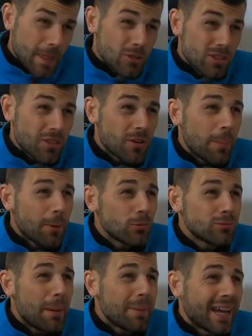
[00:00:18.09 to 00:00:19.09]
Os hace una
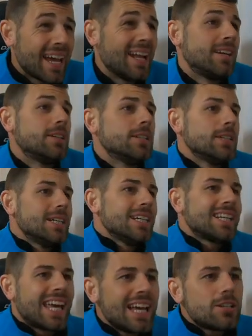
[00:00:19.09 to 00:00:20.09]
pregunta Miguel.
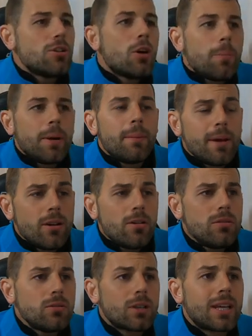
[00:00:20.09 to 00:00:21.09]
¿Qué es lo
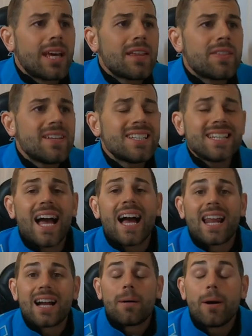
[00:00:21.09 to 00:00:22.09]
primero que haces
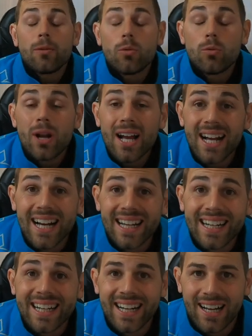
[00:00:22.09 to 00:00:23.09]
al acabar una
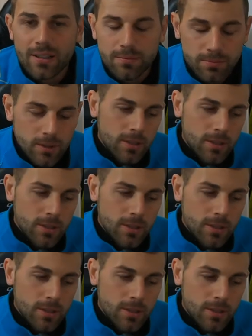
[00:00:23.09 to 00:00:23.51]
carrera?